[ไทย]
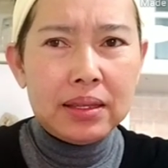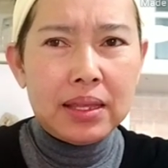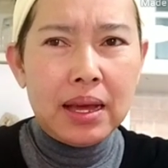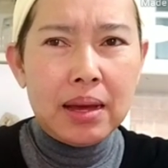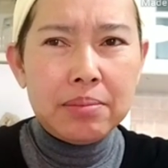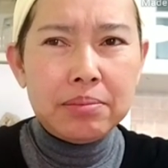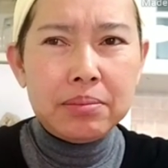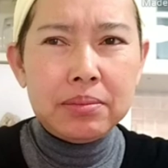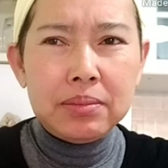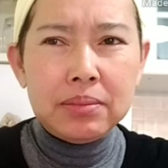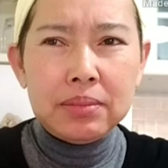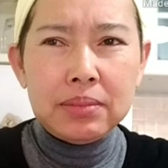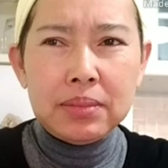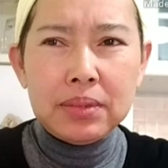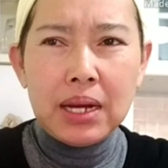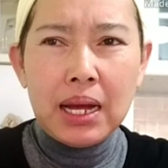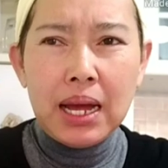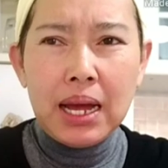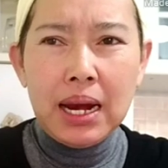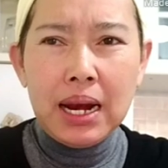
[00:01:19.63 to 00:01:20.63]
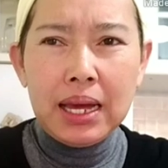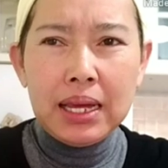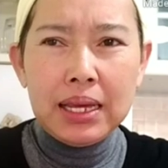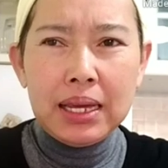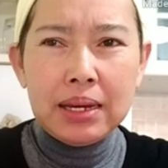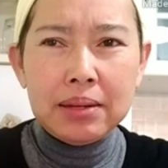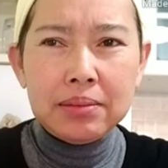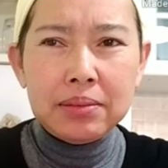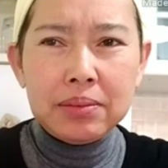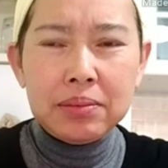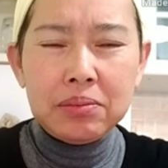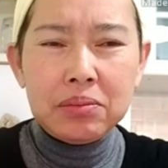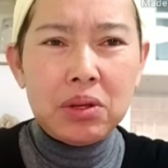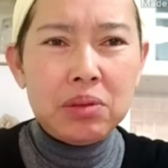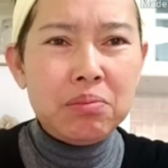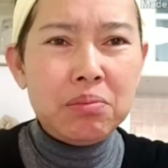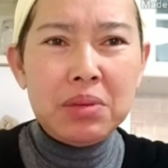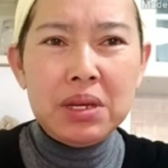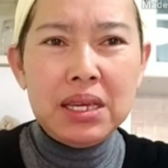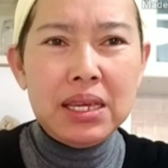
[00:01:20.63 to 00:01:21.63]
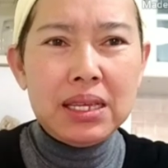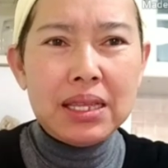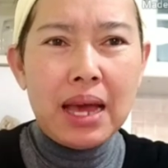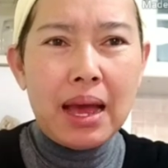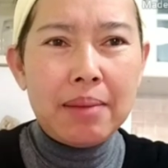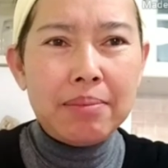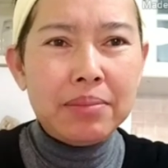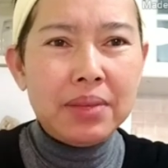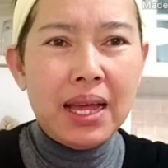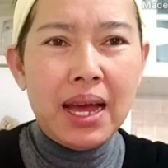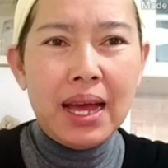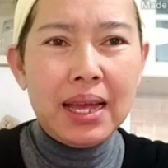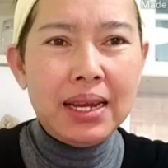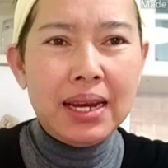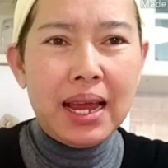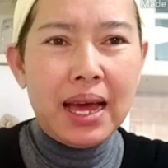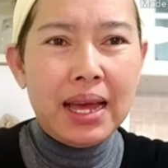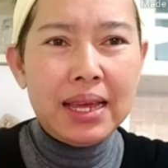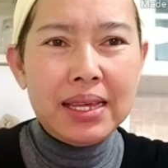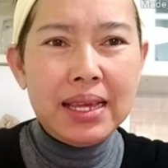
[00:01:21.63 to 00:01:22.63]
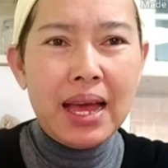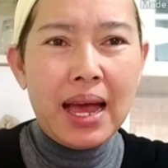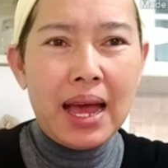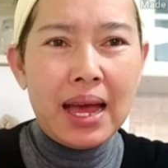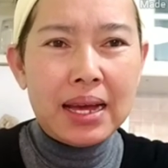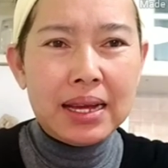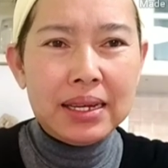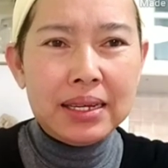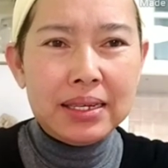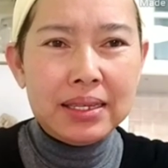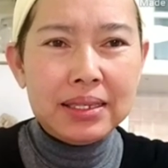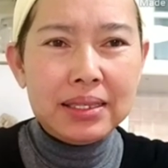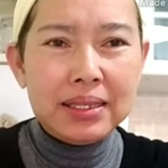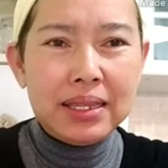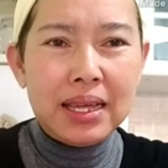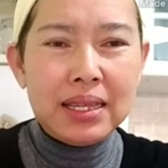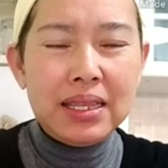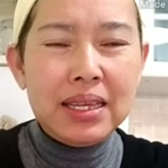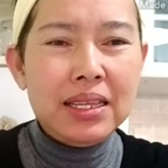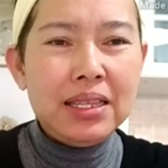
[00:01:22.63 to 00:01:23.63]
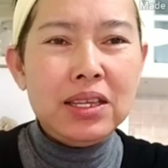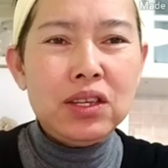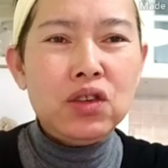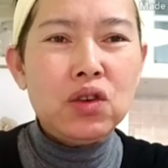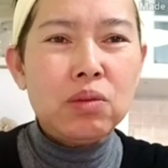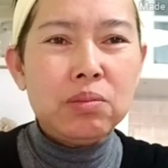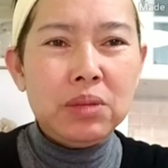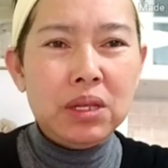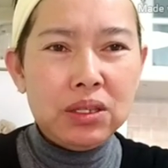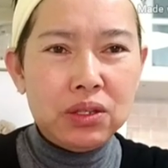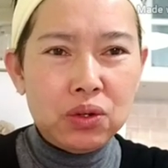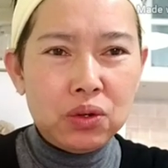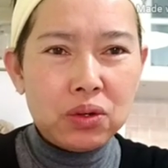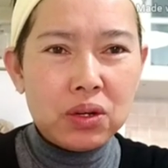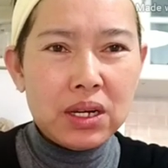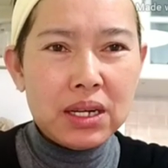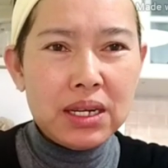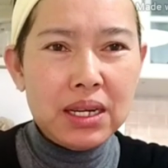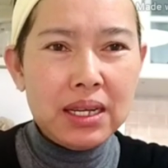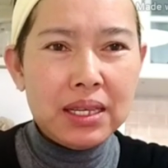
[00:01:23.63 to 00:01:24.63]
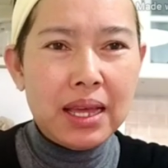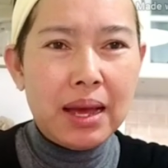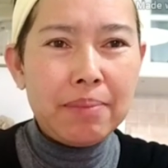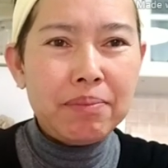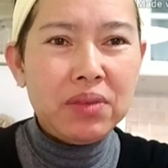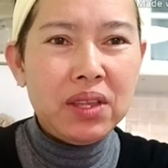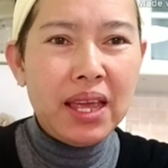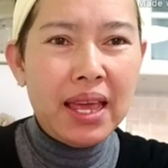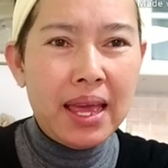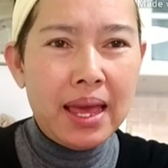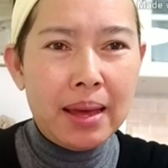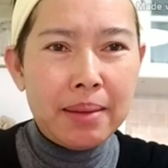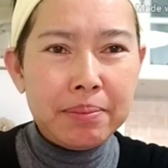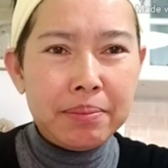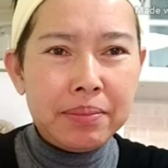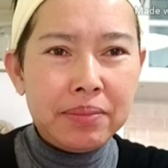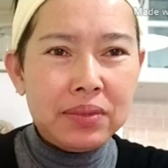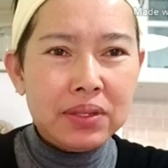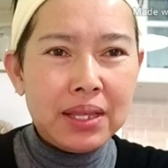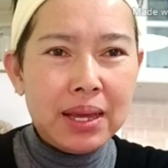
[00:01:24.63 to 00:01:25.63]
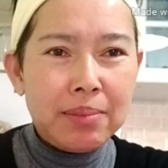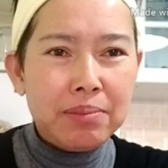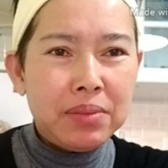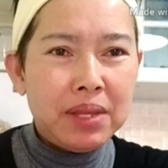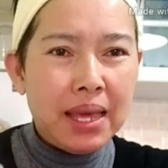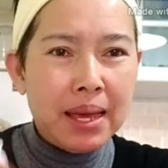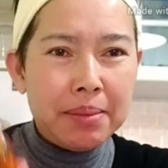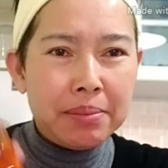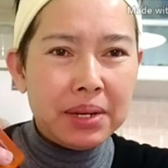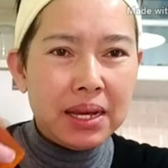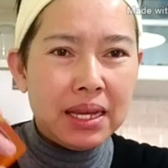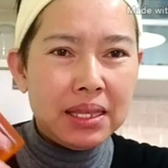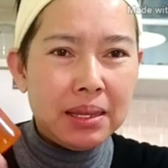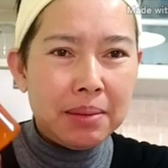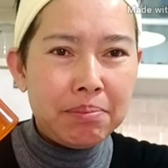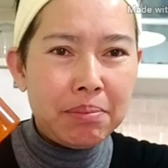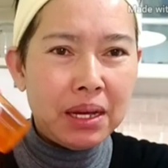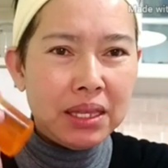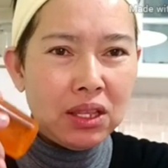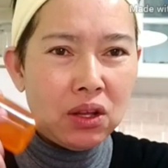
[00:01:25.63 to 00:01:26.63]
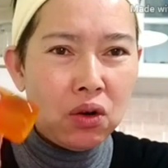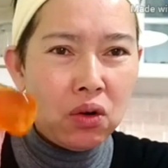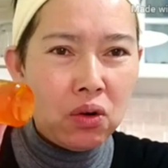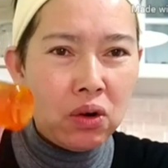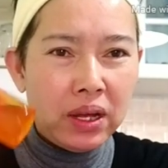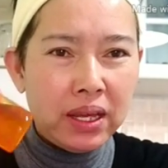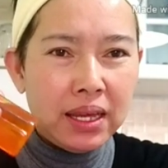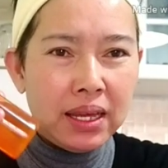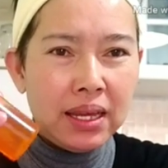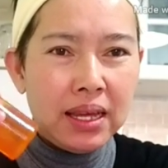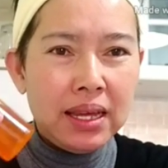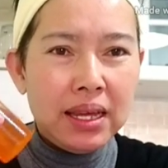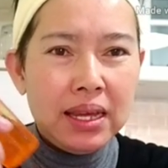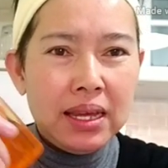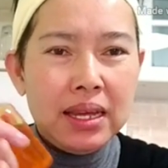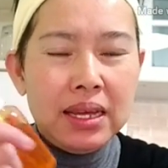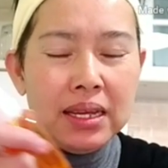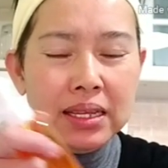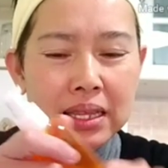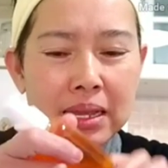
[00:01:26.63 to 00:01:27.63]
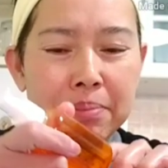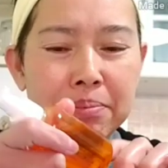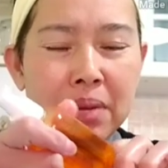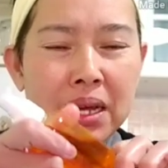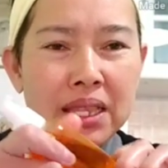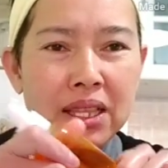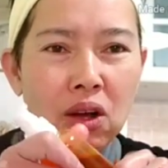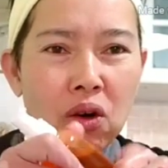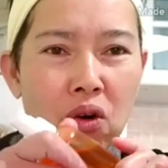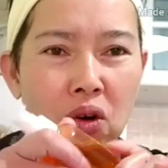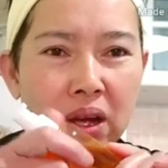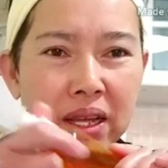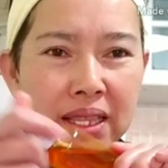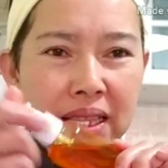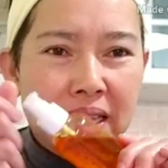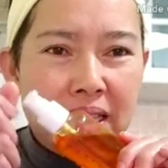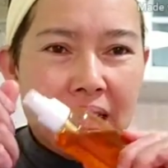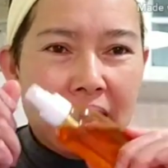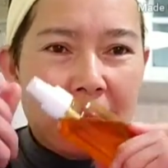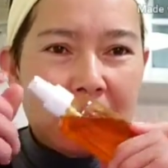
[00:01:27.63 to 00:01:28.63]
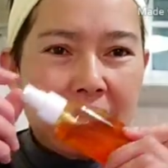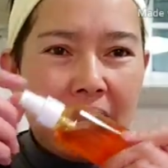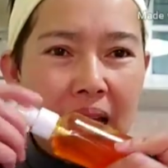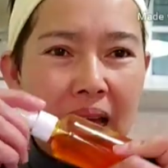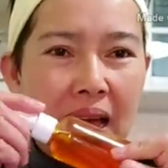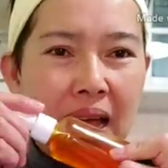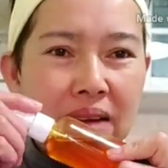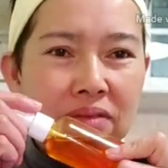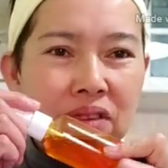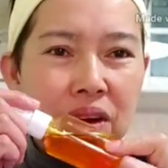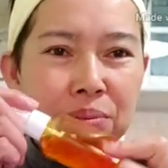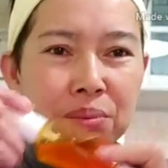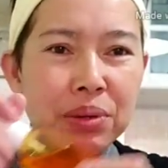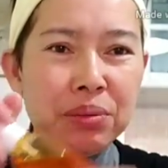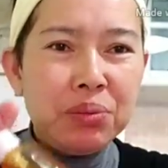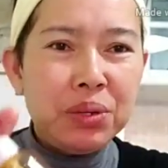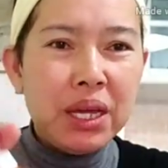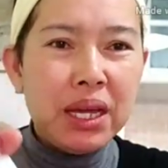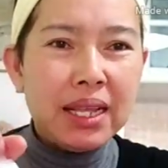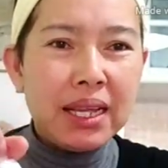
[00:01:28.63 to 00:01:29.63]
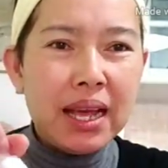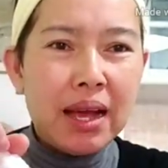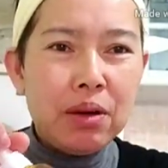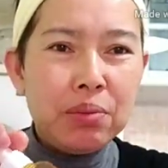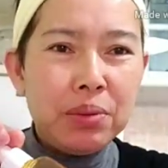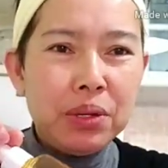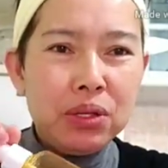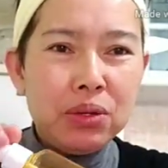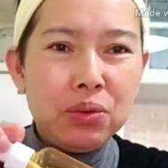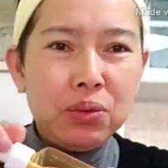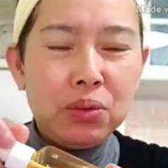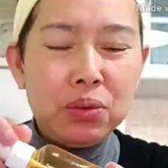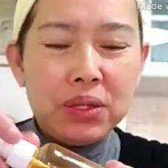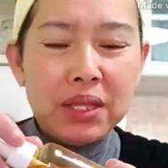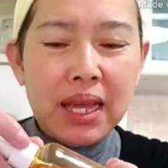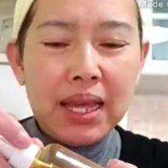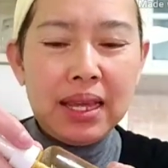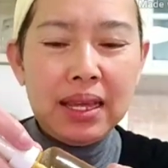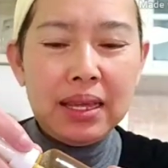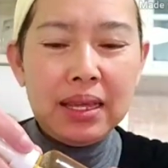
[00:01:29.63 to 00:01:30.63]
ทำอะไรมันมีทำได้หลายอย่างแต่ที่นิยมที่สุดก็คือทำแยมทำแยมกับน้ำมันออยล์น้ำมันออยล์นี้นะคะถ้าหากว่าเพื่อนๆเข้าไปดูใน